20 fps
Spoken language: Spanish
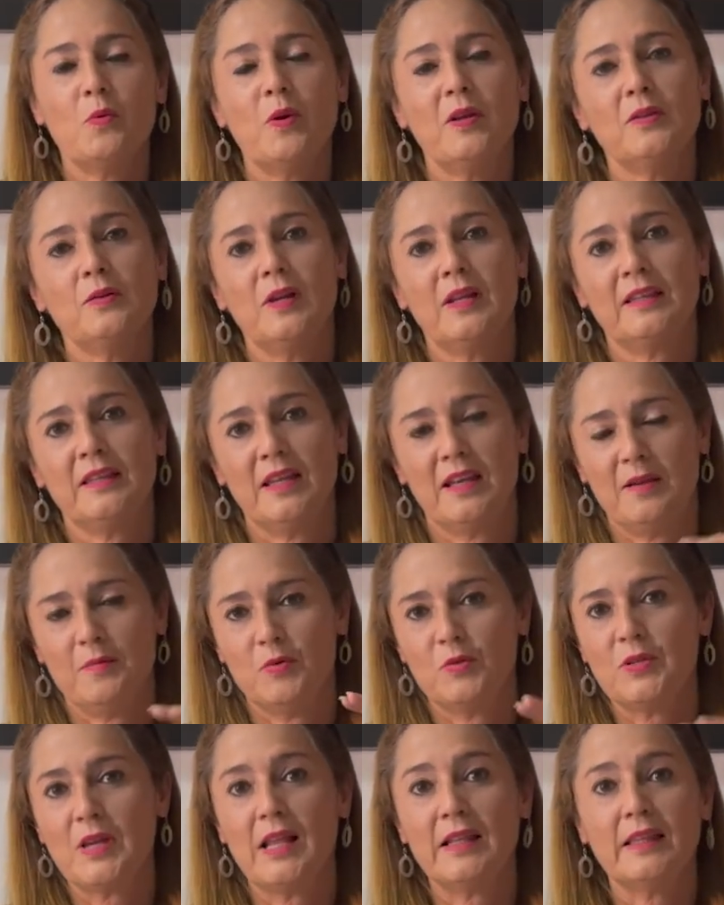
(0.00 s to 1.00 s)
cuando la
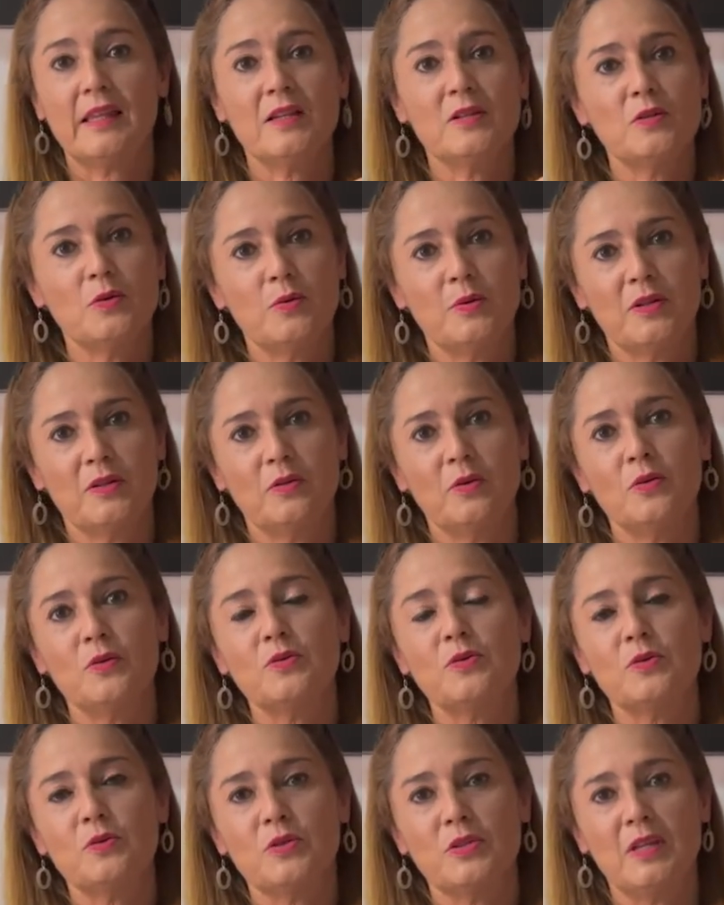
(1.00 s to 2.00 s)
tenemos alta y sobre todo
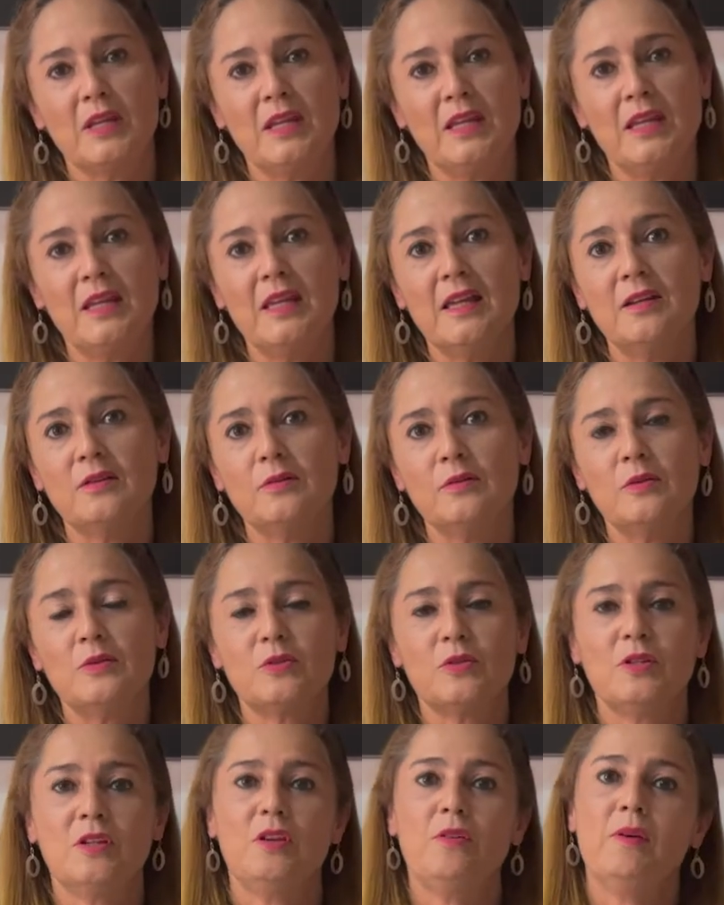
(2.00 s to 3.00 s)
sostenida en
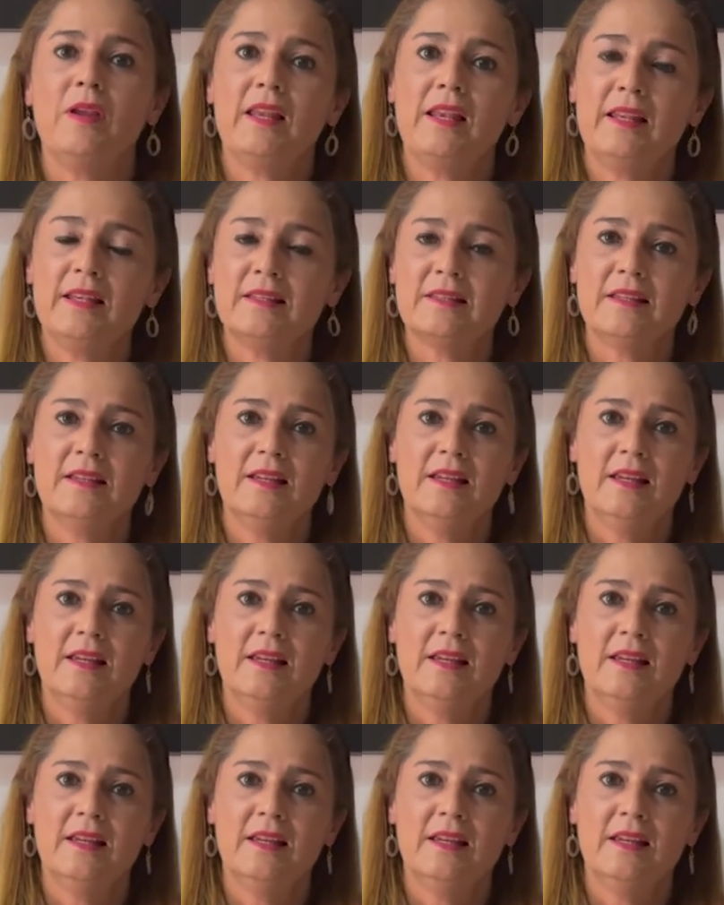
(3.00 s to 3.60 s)
unos niveles